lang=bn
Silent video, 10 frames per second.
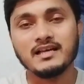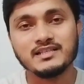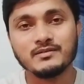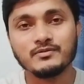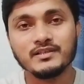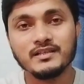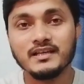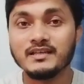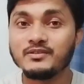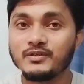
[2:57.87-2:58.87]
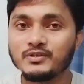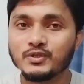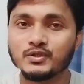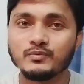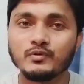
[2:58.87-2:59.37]
আশা করি এই ধরনের
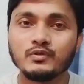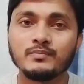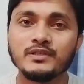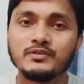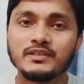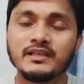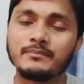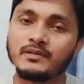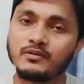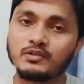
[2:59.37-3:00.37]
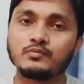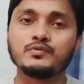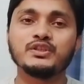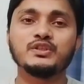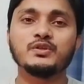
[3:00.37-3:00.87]
তথ্যমূলক ভিডিও থেকে আপনারা অনেক
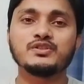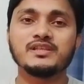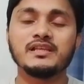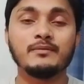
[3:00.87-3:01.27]
উপকৃত হচ্ছেন